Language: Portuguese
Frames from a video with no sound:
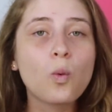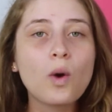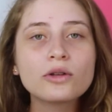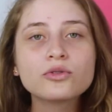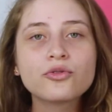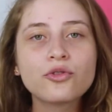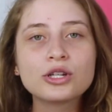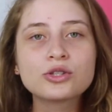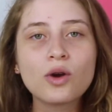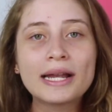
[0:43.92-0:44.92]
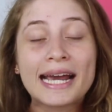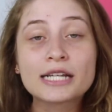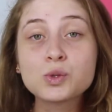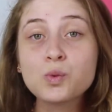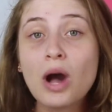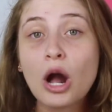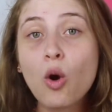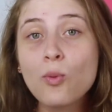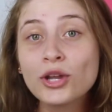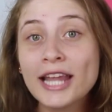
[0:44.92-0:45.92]
quando for escolher a sua
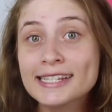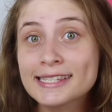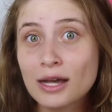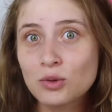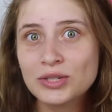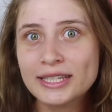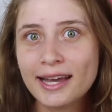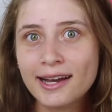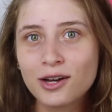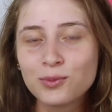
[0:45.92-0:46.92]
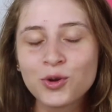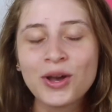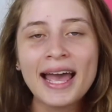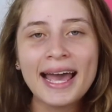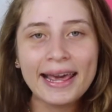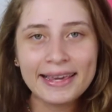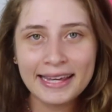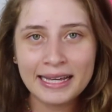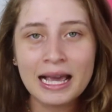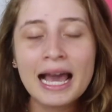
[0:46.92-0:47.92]
acomodação no intercâmbio é
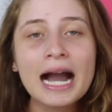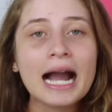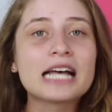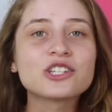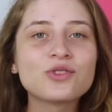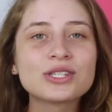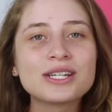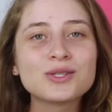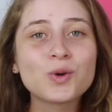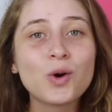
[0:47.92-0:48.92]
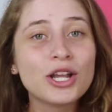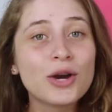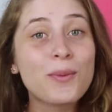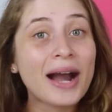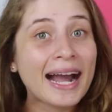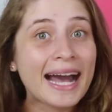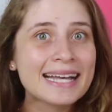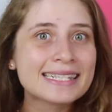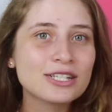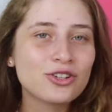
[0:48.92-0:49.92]
que Caso você escolha uma
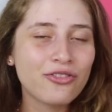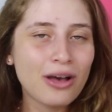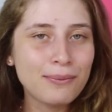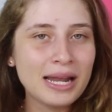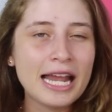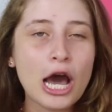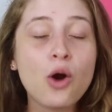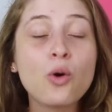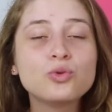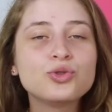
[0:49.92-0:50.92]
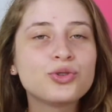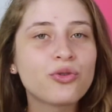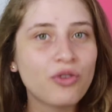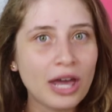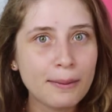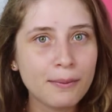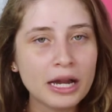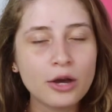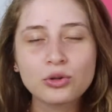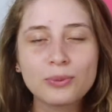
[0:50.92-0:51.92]
casa de família, host
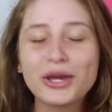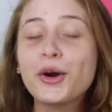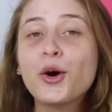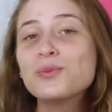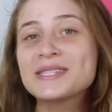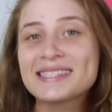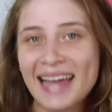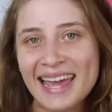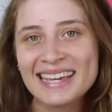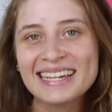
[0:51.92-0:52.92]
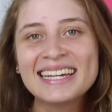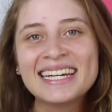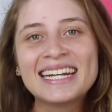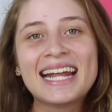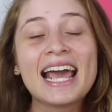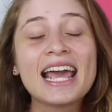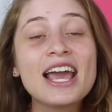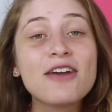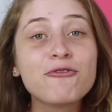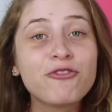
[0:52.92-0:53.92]
family ou também homestay, né?
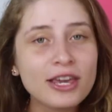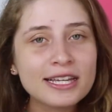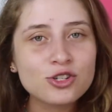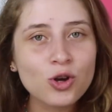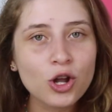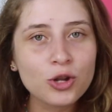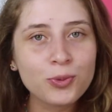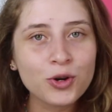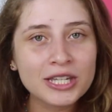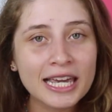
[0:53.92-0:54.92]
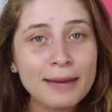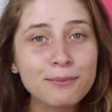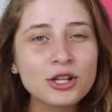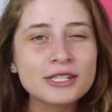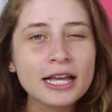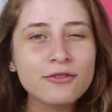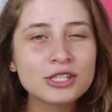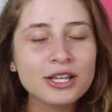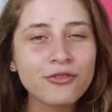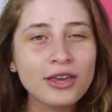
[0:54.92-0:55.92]
Fique de olho porque pode ser que
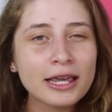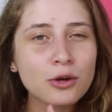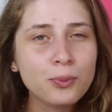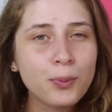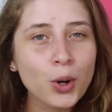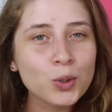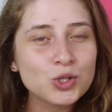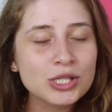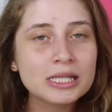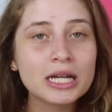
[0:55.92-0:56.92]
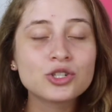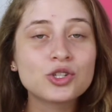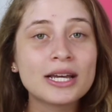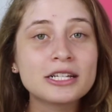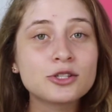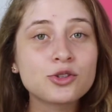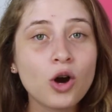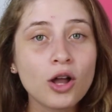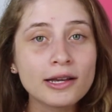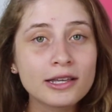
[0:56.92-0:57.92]
você fique um pouco distante da
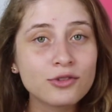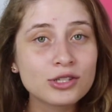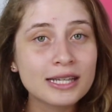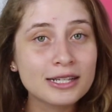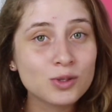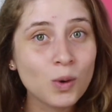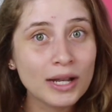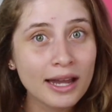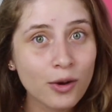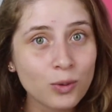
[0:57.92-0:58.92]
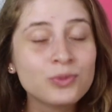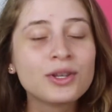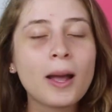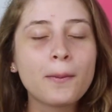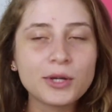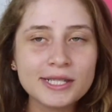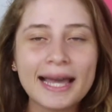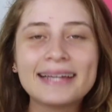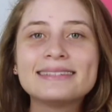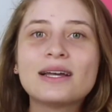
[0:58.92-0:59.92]
escola que você escolheu. Pois
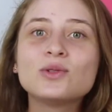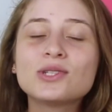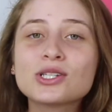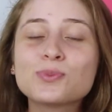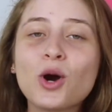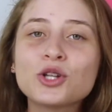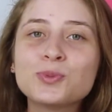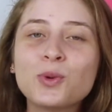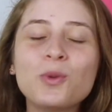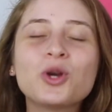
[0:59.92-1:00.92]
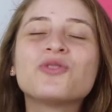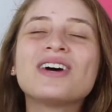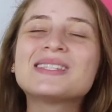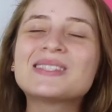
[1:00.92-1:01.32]
é, então o transporte público vai